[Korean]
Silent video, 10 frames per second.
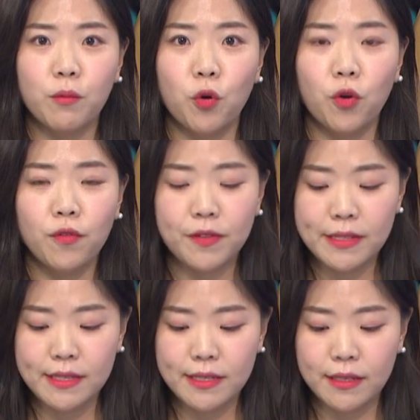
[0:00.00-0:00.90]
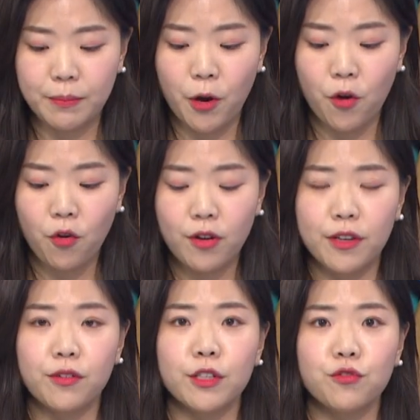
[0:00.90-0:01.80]
뭐 오피스, 병원
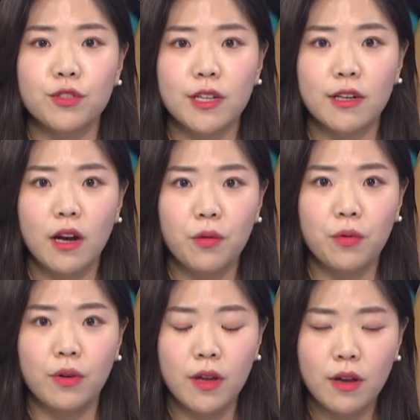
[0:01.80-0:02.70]
이런 데 투자를 하고